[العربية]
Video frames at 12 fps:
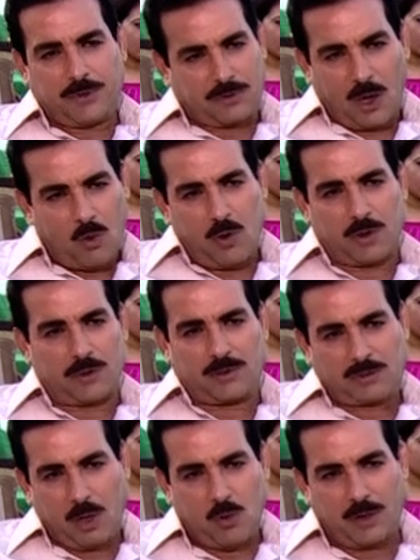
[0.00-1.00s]
اتطور
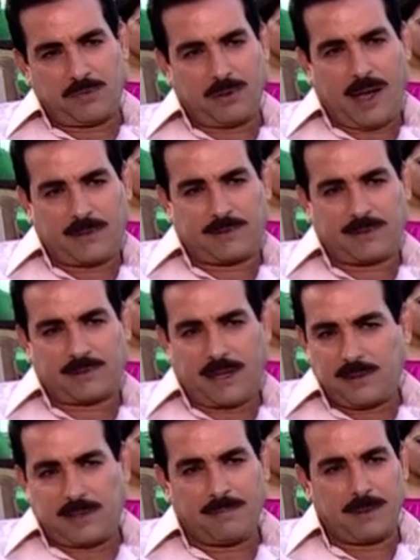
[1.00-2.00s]
اتطور في لحظه
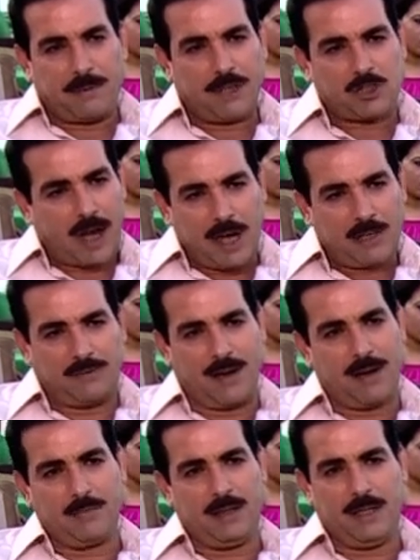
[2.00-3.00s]
ساعتها ما بقتش عارف
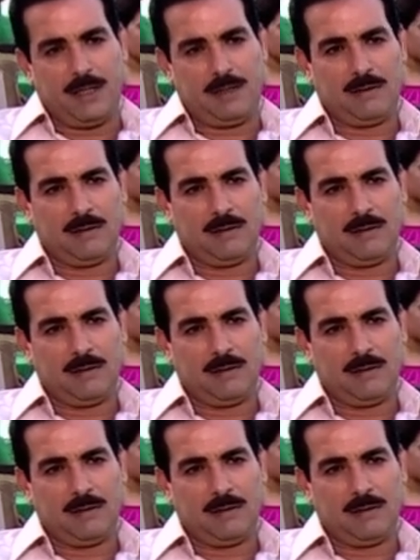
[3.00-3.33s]
اعمل ايه